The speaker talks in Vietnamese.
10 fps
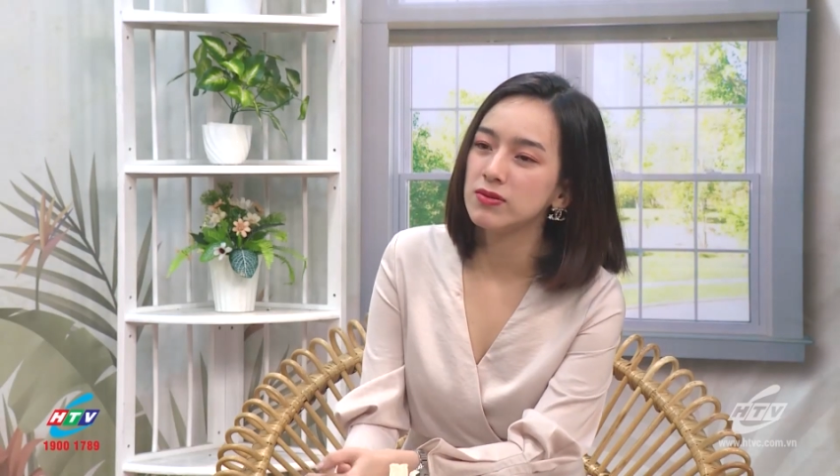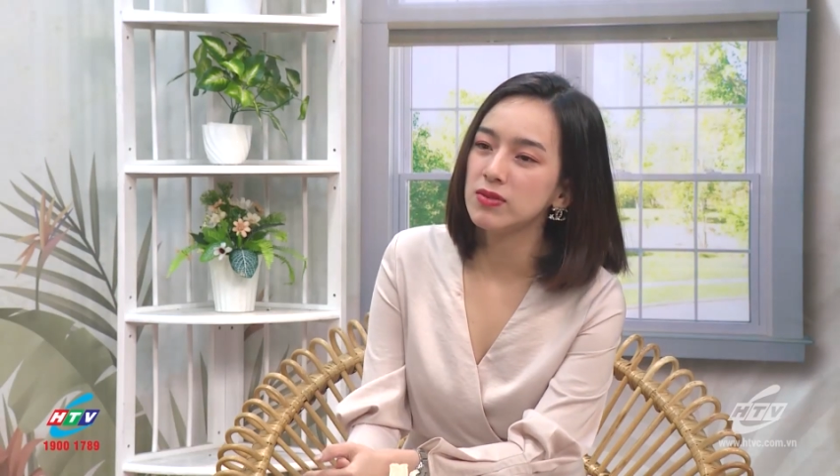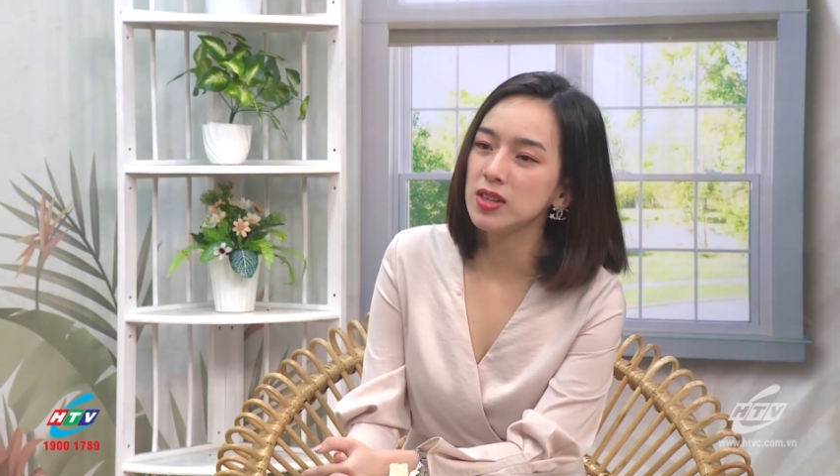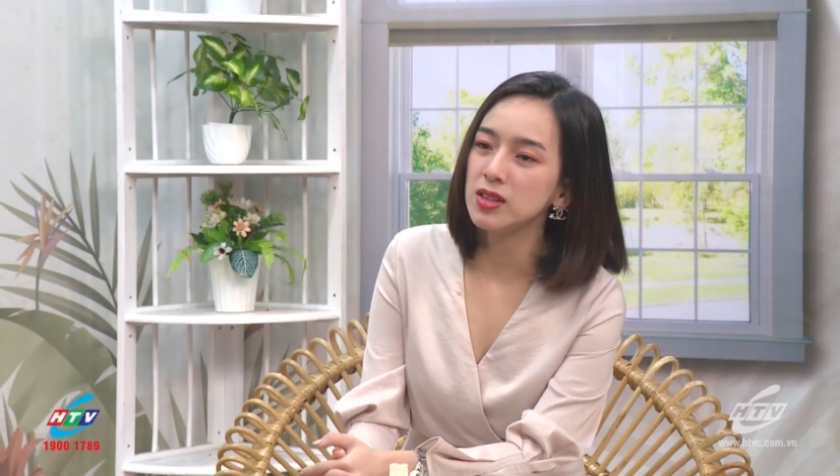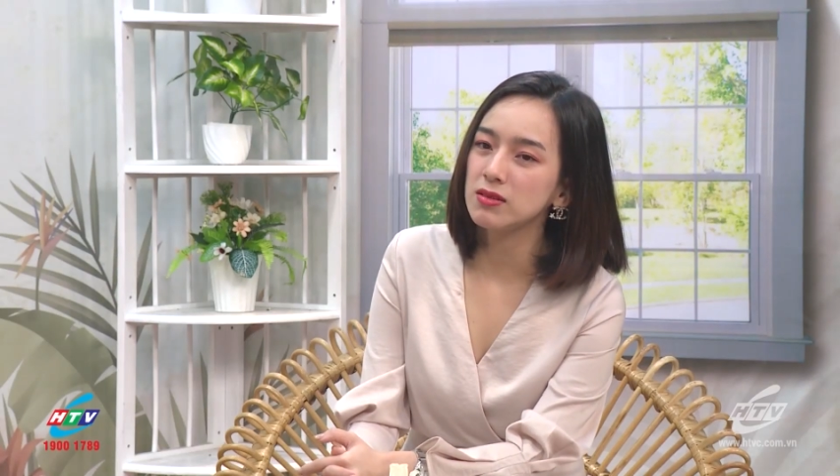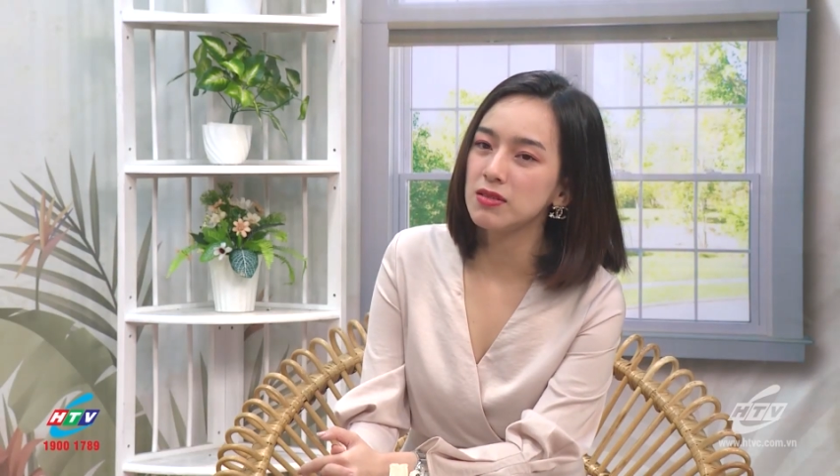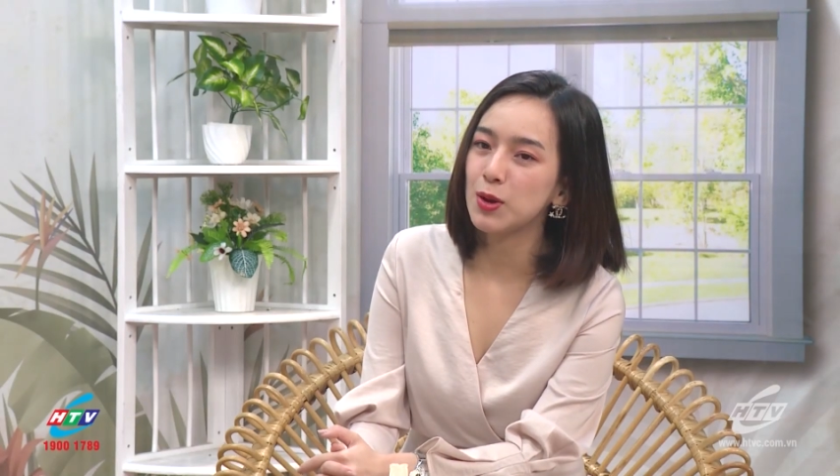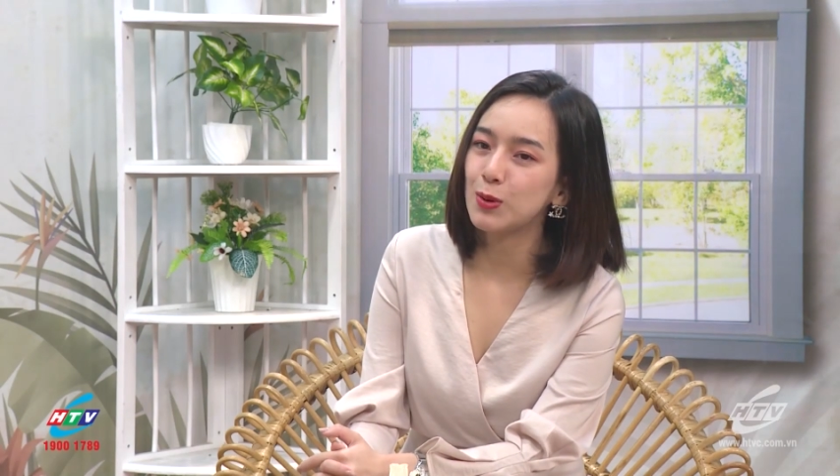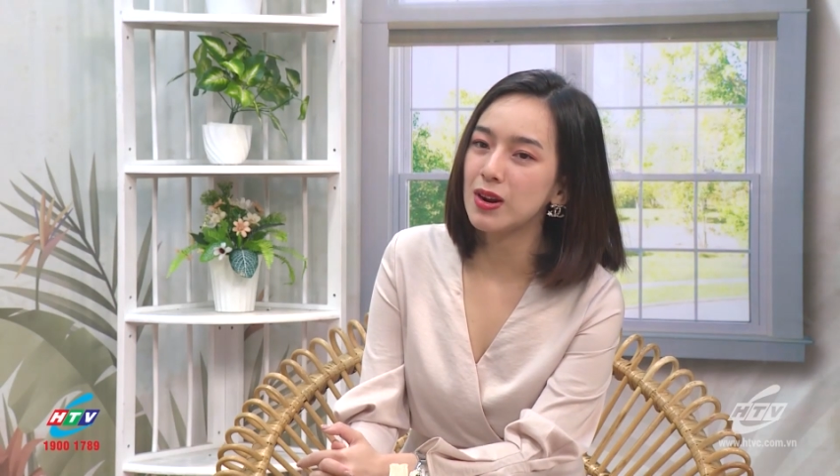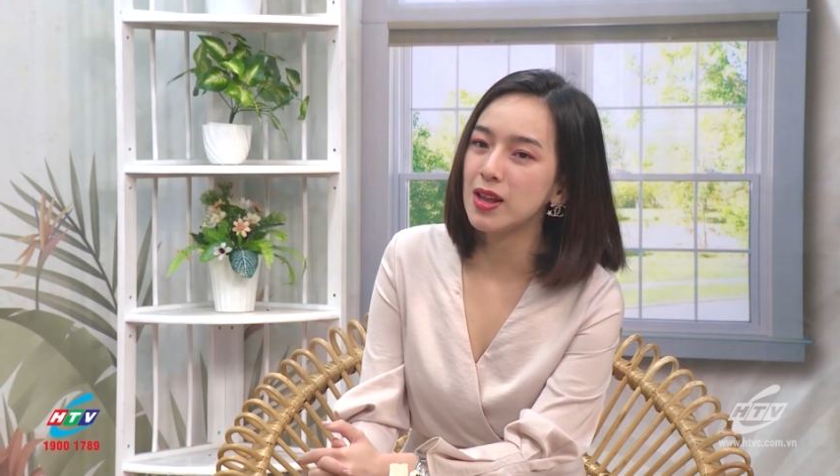với những
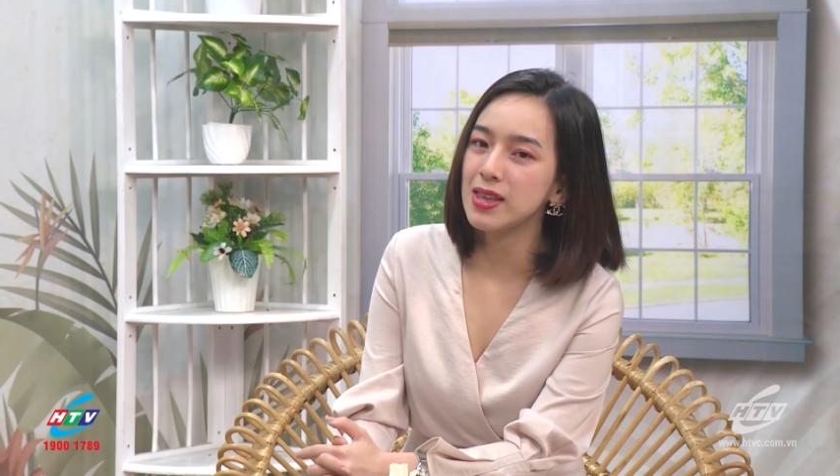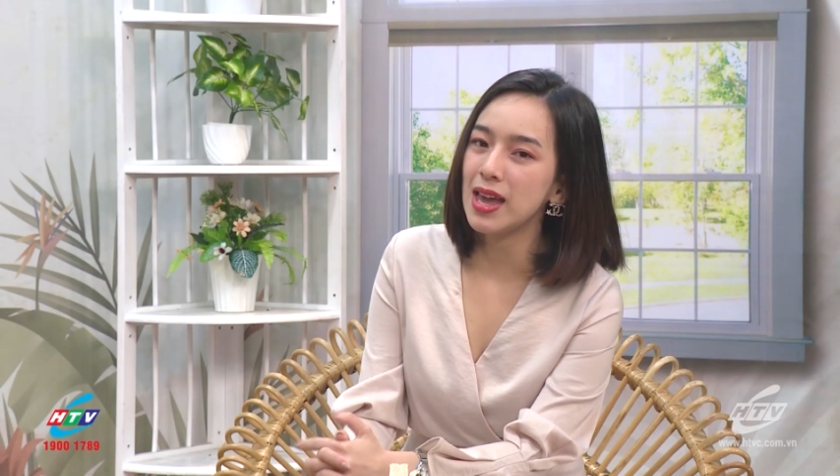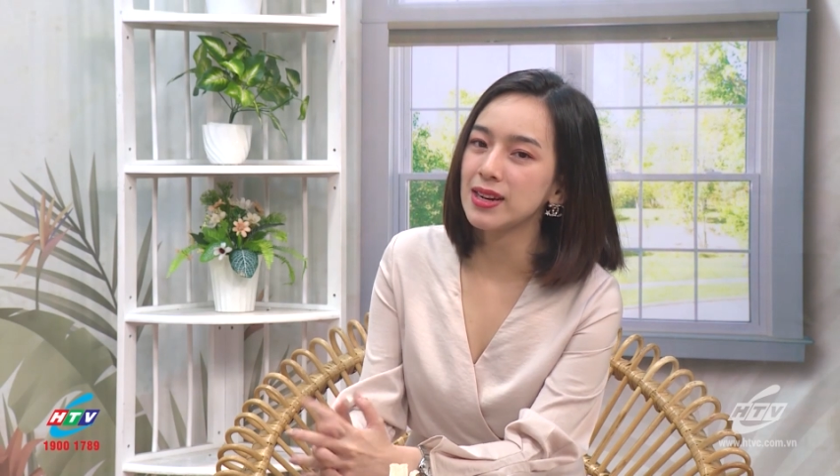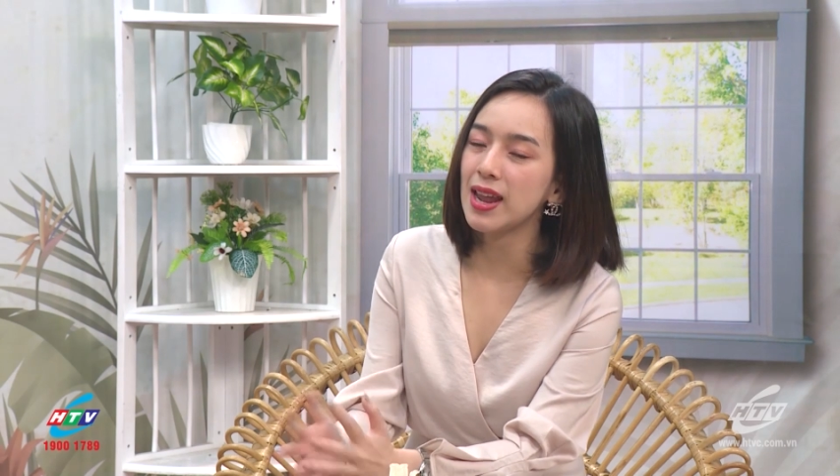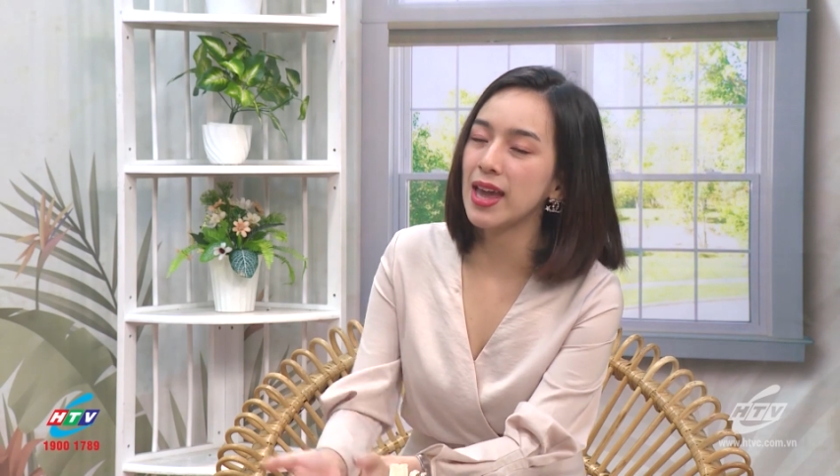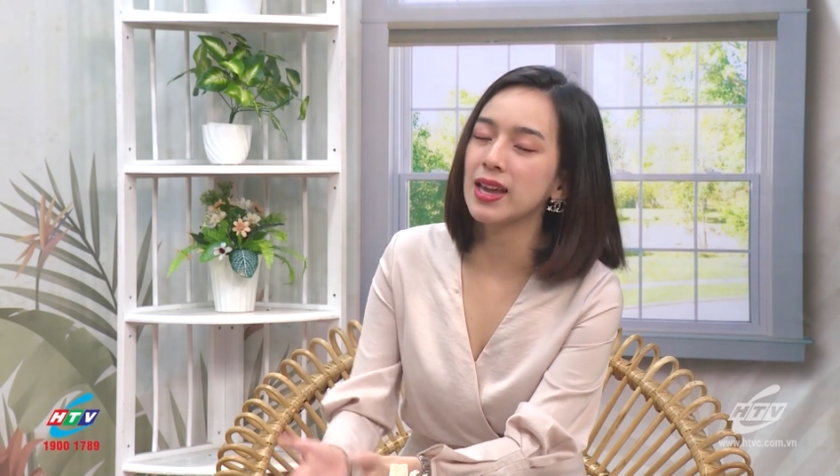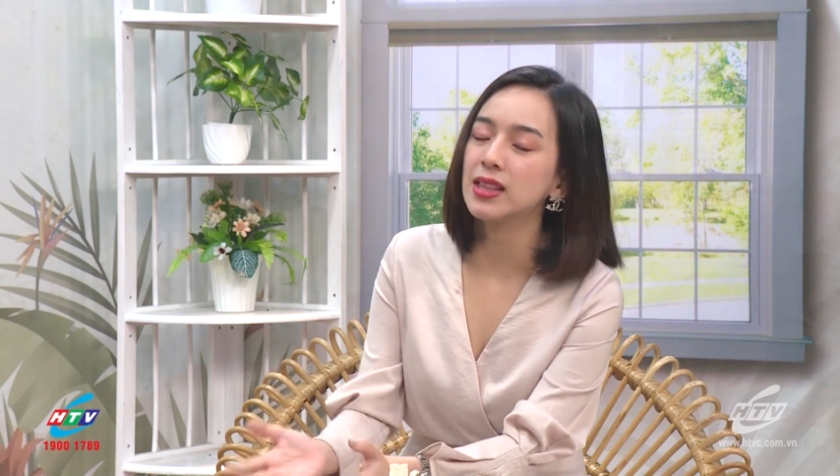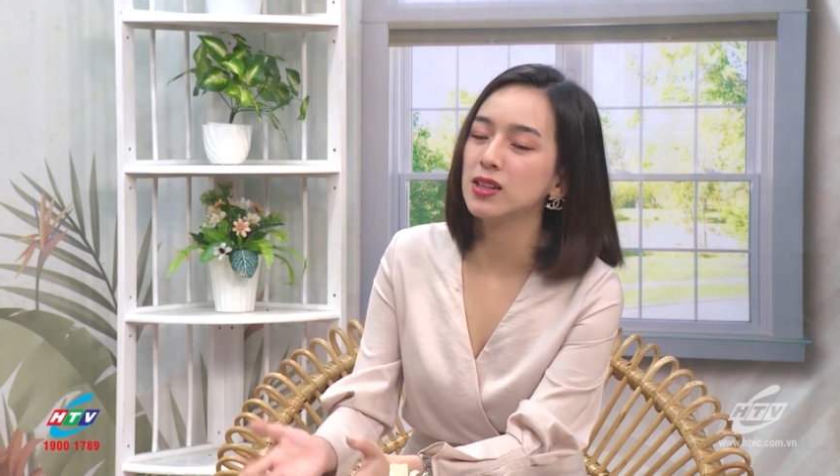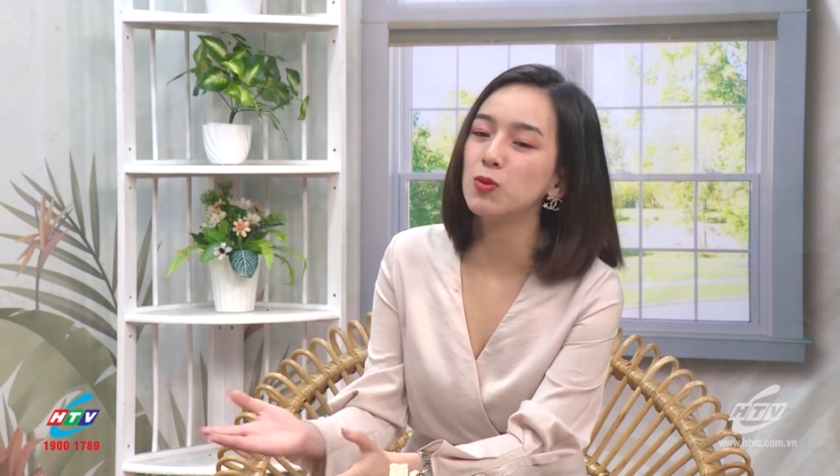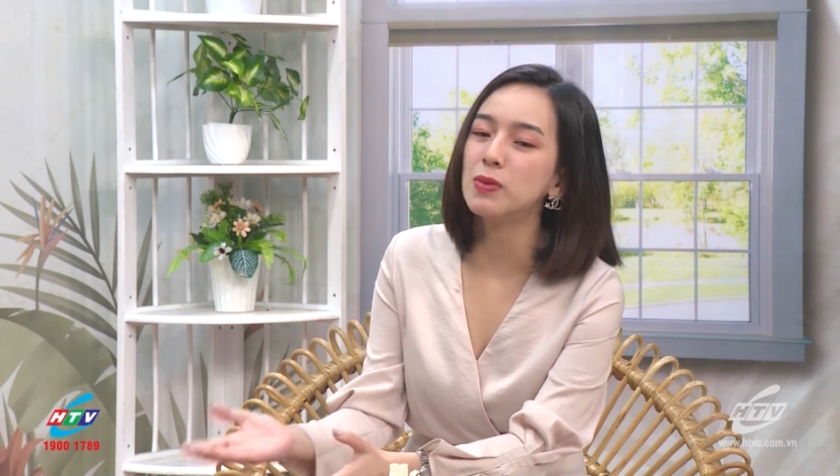điều rất là gian nan
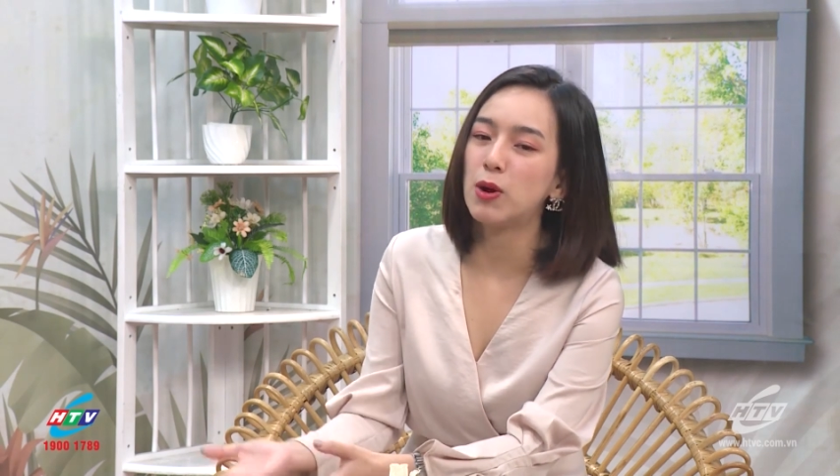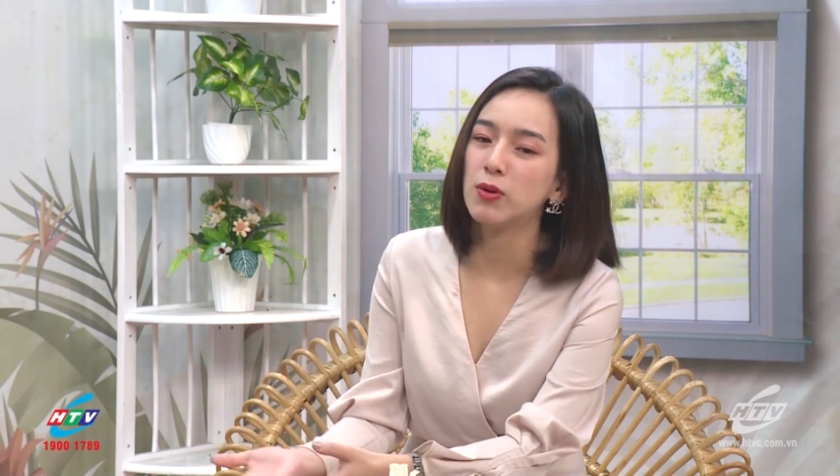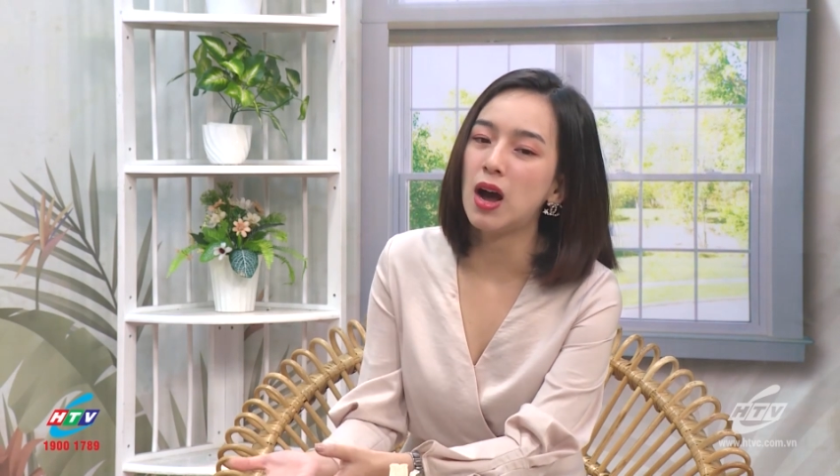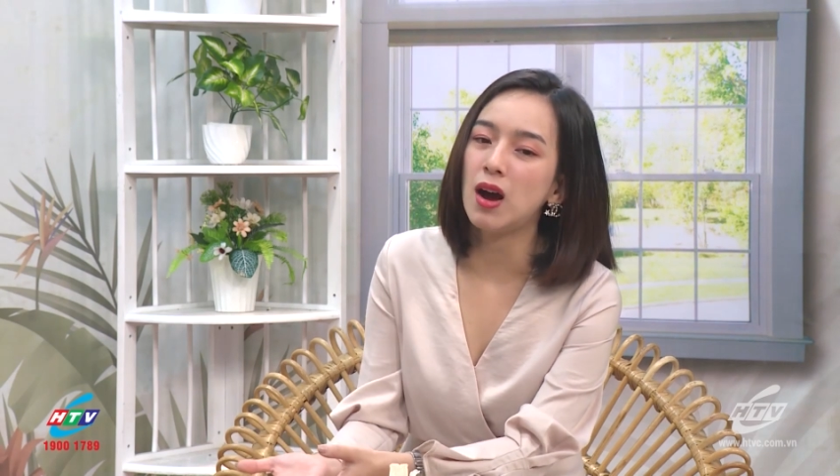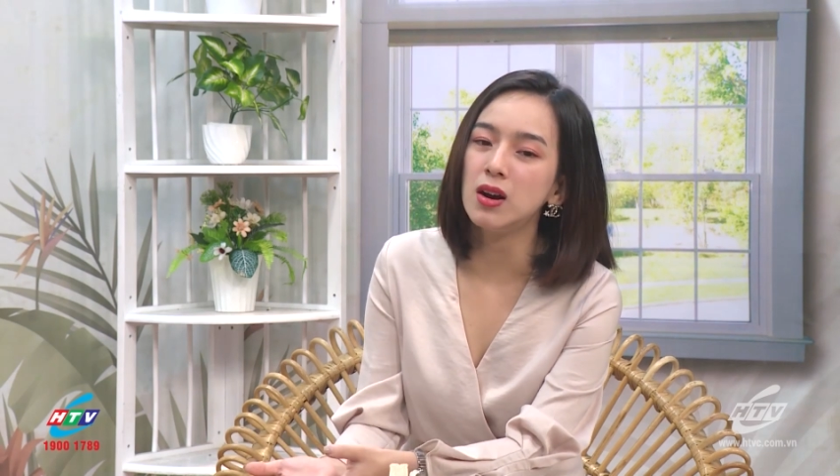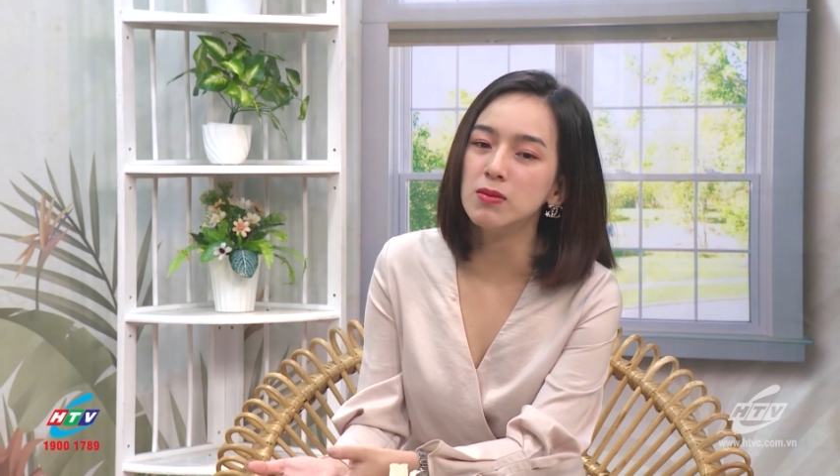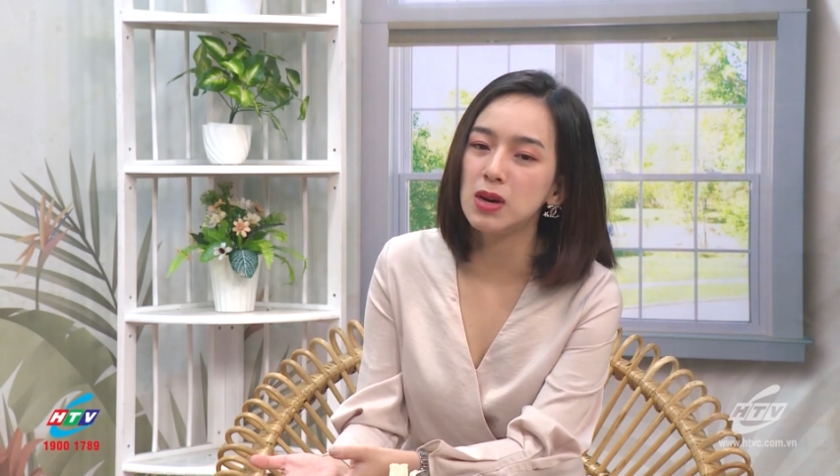ngay từ lúc đầu đó